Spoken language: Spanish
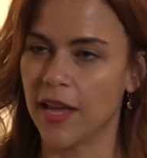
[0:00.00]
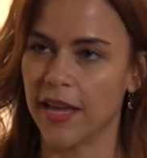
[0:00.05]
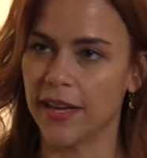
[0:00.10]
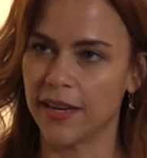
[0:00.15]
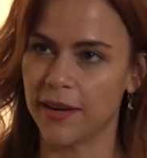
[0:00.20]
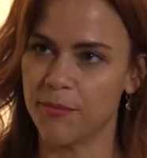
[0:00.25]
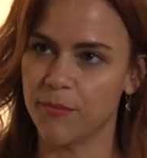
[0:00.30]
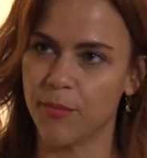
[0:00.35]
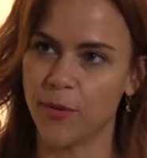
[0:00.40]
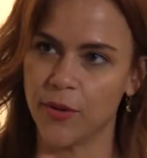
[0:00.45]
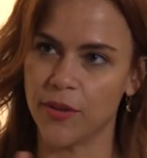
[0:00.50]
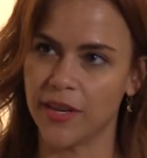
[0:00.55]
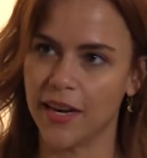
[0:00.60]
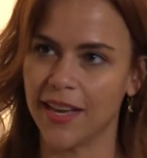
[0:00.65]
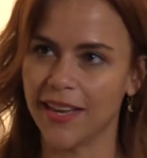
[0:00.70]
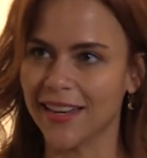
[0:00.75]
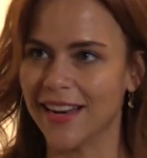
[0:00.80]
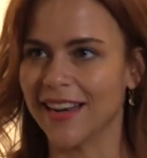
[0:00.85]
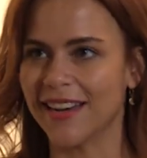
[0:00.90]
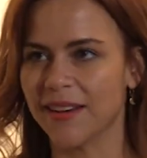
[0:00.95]
hay gran poder
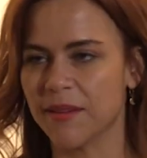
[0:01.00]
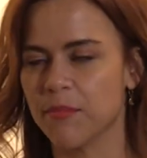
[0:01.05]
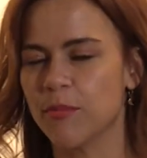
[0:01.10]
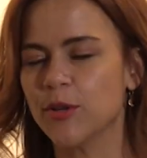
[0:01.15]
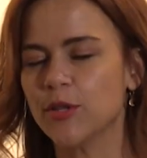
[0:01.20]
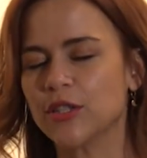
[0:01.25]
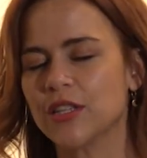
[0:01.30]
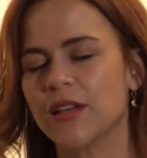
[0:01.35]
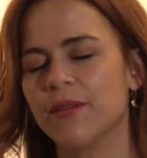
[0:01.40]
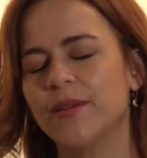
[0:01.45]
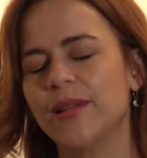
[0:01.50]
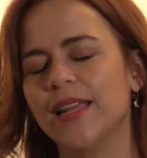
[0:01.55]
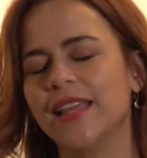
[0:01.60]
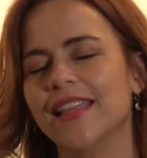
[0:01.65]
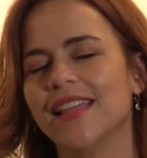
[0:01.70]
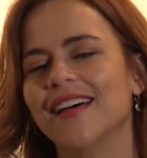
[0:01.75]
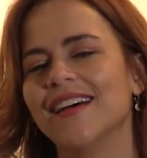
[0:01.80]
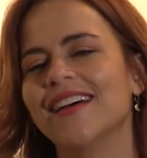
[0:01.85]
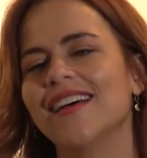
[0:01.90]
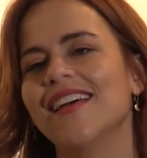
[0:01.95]
hay gran
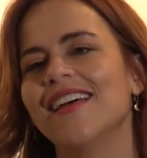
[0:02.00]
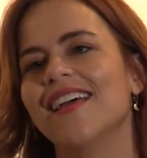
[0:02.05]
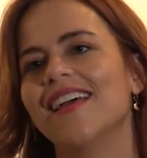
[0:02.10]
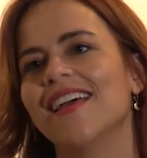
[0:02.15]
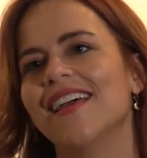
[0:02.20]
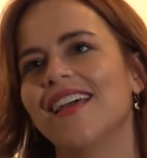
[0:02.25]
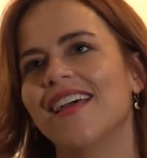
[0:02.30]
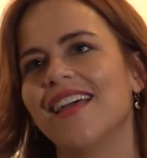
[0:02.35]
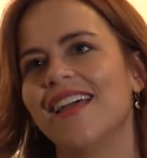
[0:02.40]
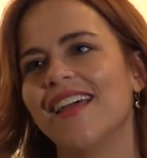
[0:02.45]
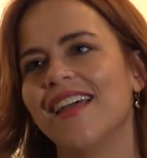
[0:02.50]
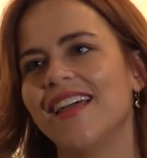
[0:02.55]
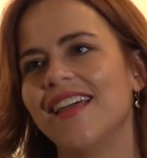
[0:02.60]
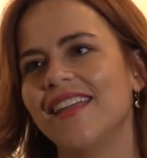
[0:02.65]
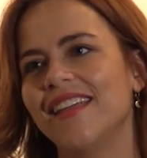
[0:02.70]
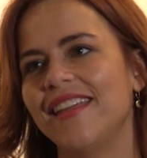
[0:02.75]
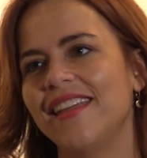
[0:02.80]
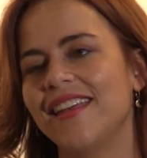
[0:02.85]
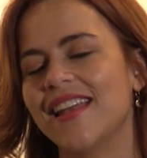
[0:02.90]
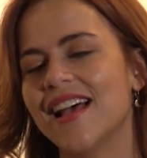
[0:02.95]
responsabilidad.
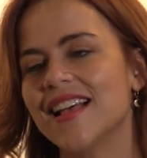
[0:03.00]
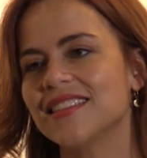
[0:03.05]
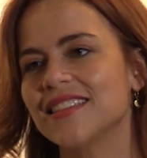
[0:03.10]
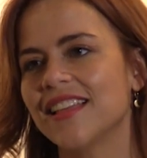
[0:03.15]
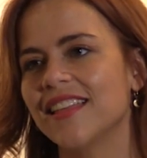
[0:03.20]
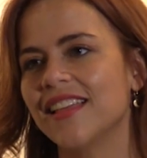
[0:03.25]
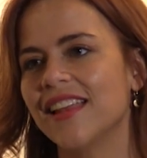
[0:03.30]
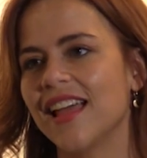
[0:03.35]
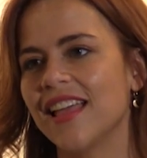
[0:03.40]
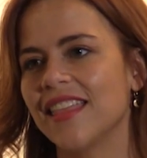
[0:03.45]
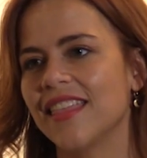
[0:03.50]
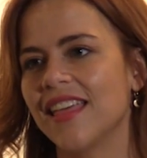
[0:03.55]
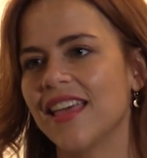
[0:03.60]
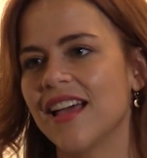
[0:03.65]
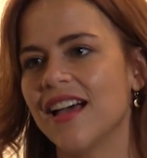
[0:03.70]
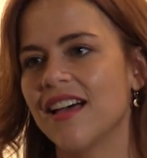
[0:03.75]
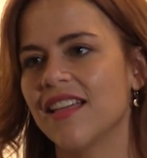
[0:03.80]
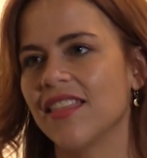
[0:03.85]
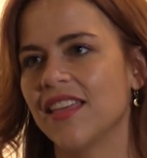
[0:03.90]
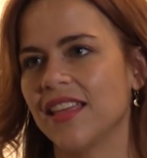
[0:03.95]
Eh, y nace de la
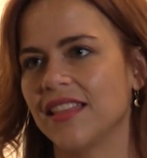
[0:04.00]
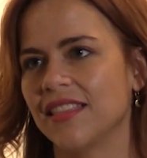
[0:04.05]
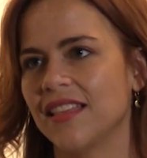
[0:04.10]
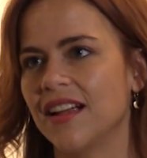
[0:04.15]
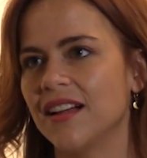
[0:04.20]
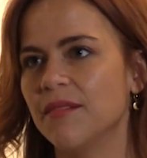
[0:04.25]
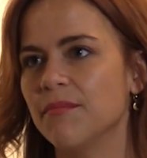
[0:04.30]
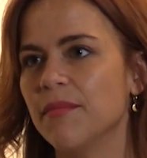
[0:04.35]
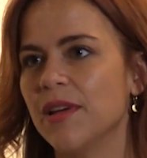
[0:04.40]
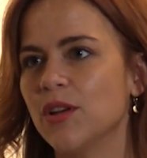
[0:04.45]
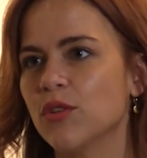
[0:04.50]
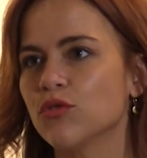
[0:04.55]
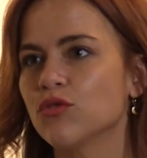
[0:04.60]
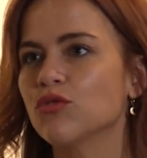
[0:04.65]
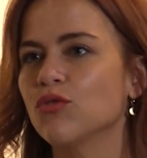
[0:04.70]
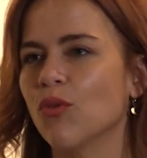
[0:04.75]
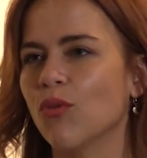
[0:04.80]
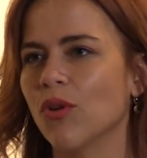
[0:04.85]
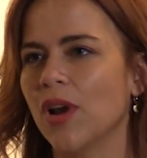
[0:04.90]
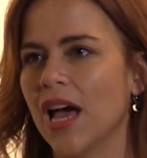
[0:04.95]
idea de estar menos
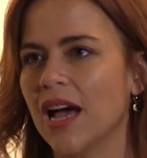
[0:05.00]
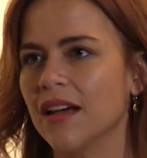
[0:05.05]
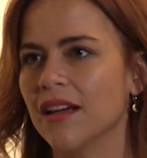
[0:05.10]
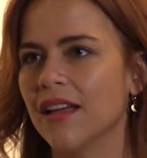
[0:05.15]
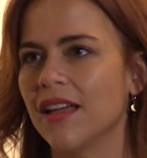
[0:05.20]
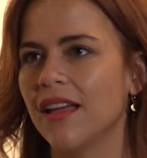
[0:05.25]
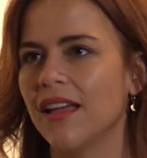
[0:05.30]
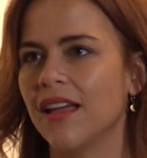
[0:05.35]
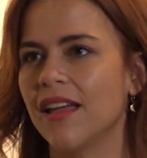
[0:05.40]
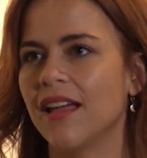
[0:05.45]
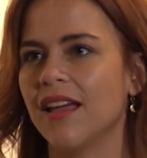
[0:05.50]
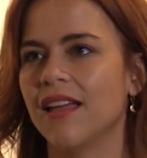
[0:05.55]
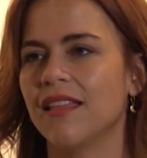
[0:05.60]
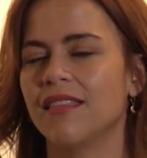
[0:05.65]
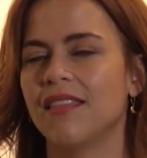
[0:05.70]
sola, eh,